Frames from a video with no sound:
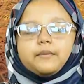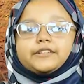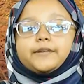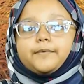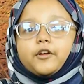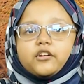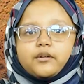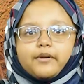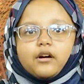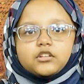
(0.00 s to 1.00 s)
আমাদের প্রিয়
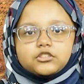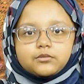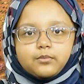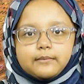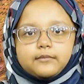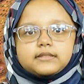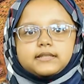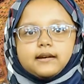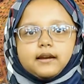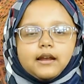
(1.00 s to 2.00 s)
নবী হজরত মোহাম্মদ
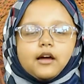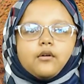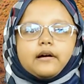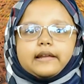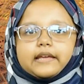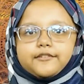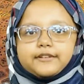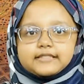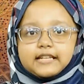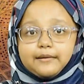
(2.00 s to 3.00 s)
সাল্লাহ আলহি
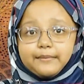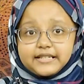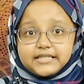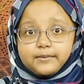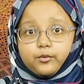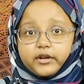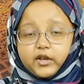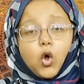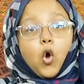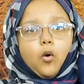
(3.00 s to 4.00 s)
ওয়াসাল্লামের জীবনী
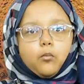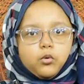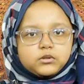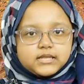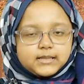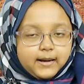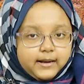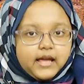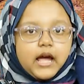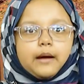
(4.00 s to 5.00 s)
ও মোজেজা
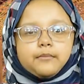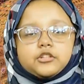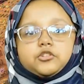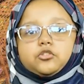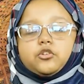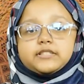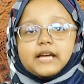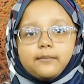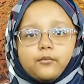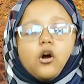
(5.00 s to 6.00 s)
নিয়ে আমরা যতই
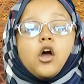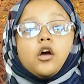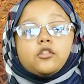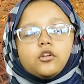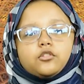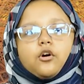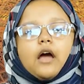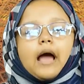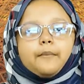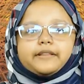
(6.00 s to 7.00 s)
জানব তত
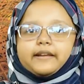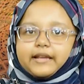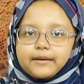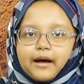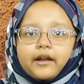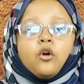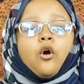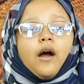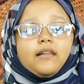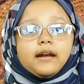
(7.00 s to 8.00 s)
আমাদের ইমান
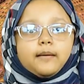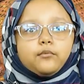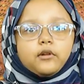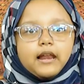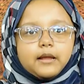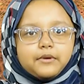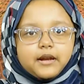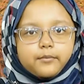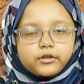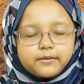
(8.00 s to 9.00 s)
আল্লাহ রাব্বুল
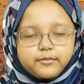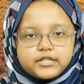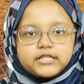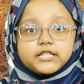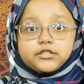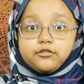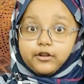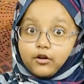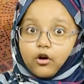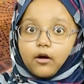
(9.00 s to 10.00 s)
আলমিনের প্রতি বিশ্বাস
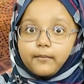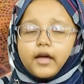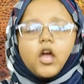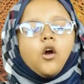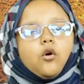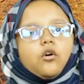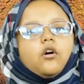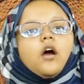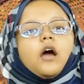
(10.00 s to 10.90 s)
দৃঢ় হবে ও